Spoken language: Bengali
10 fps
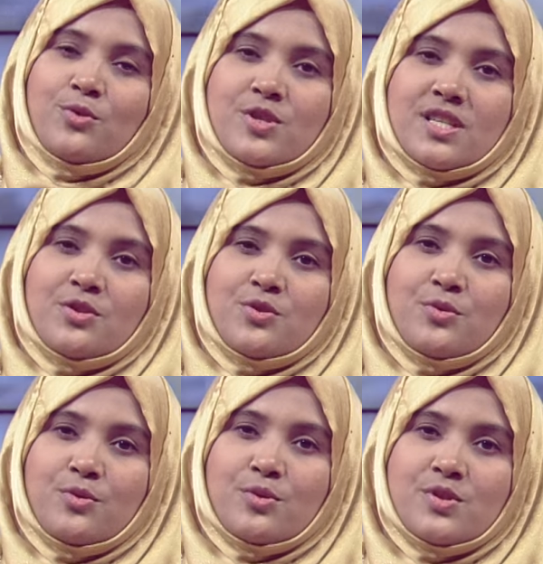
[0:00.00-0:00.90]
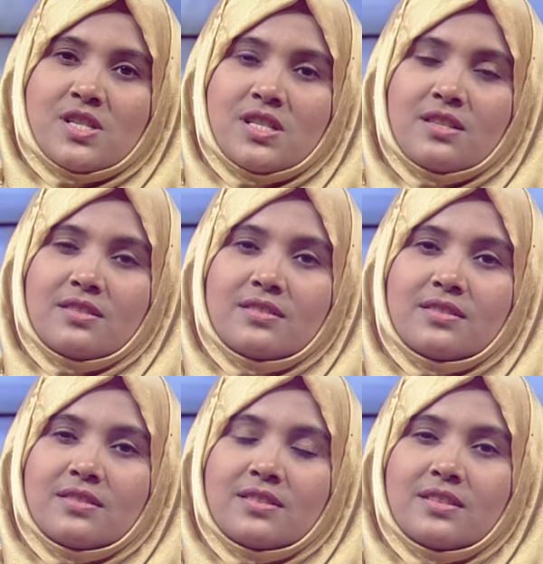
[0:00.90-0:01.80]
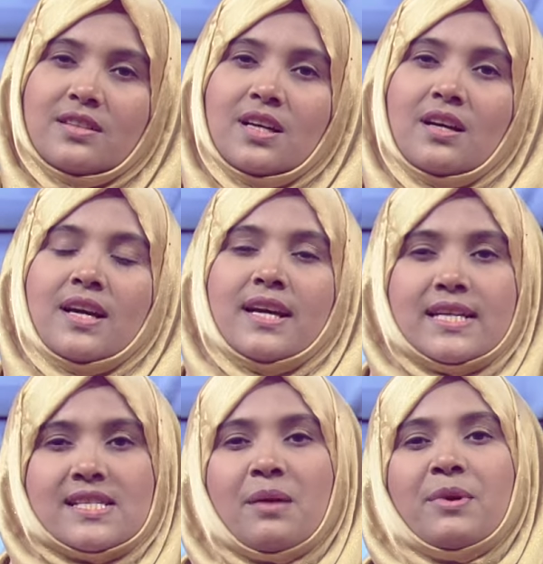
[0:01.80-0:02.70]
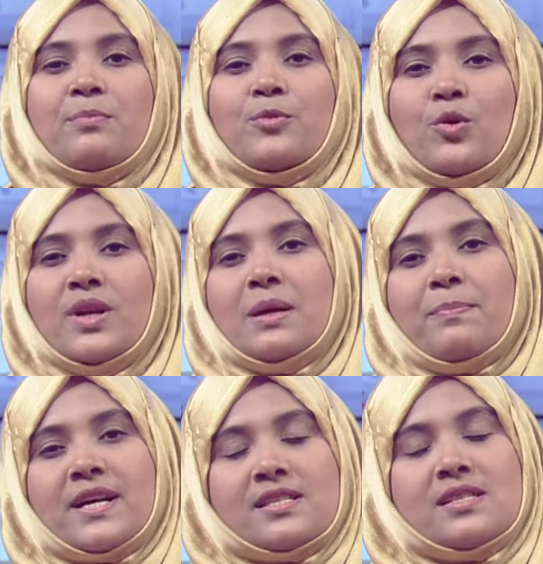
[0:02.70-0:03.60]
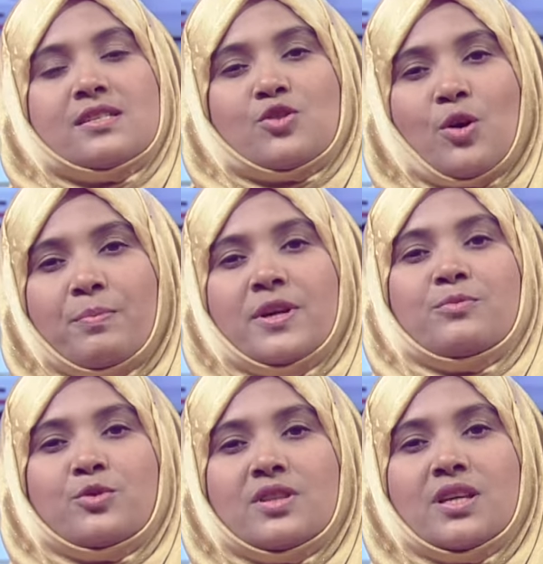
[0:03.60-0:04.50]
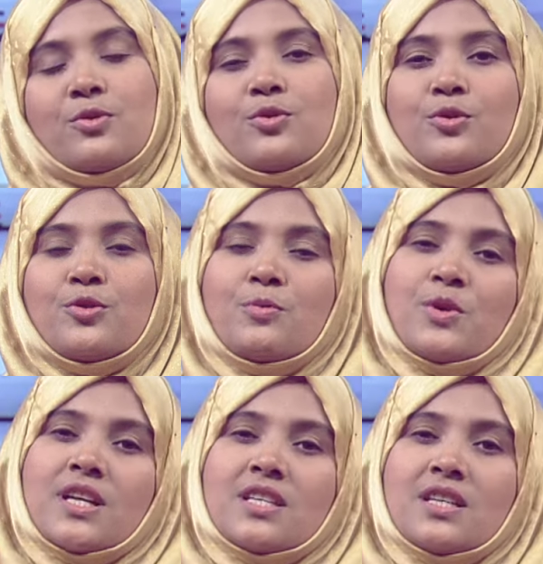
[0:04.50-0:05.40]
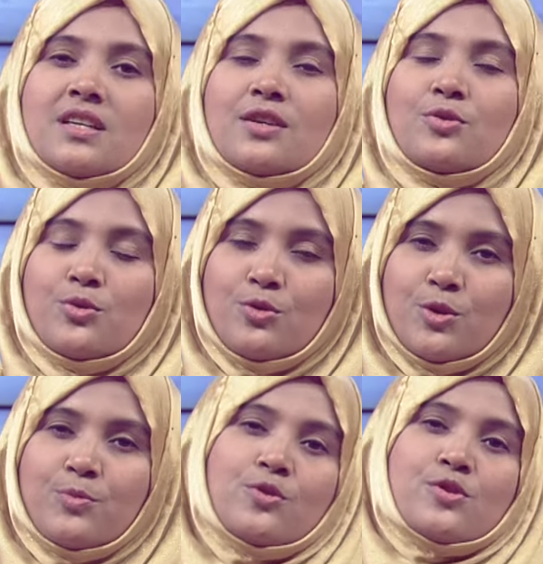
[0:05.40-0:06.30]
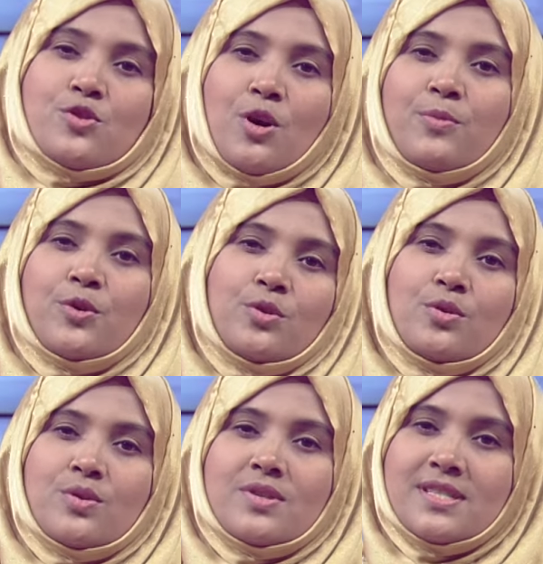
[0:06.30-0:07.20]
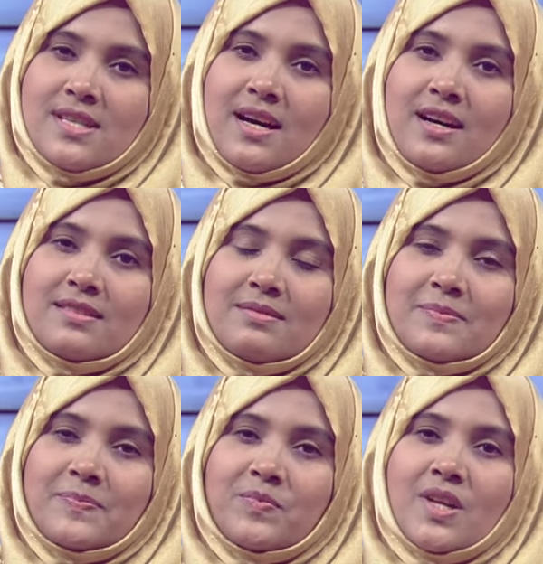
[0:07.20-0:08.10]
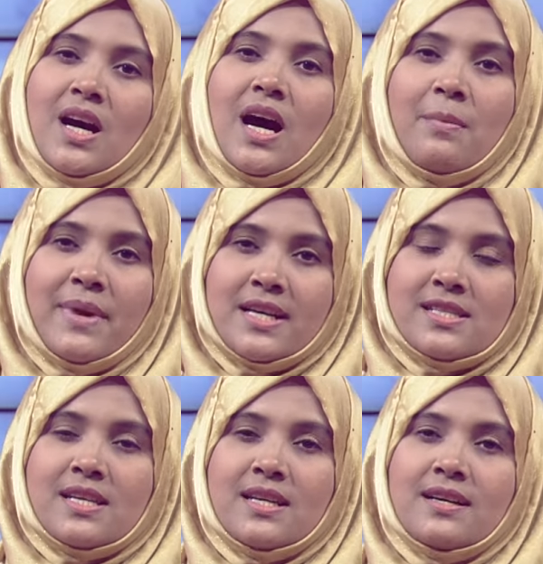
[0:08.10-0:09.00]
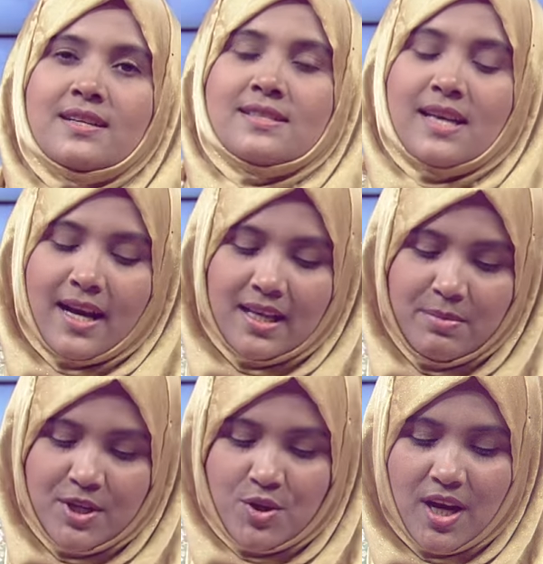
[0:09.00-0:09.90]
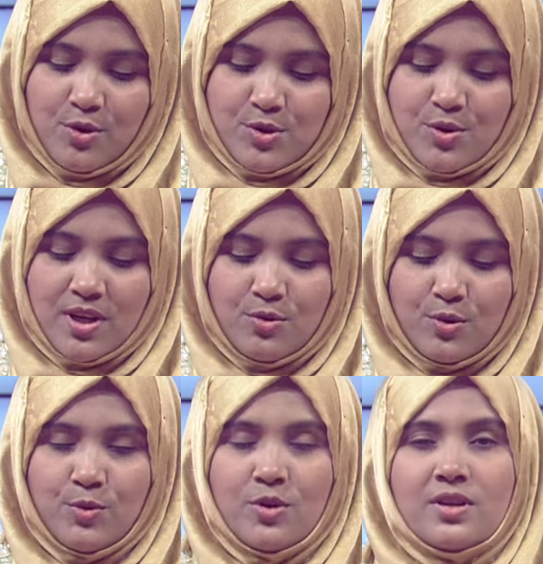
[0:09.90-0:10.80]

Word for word: অনুষ্ঠান শুরু করছি ইসলামের মৌলিক পাঁচটি স্তম্ভের মধ্যে অন্যতম একটি গুরুত্বপূর্ণ স্তম্ভ হল জাকাত আমরা আজকে জাকাত বিষয়ে আলোচনা করব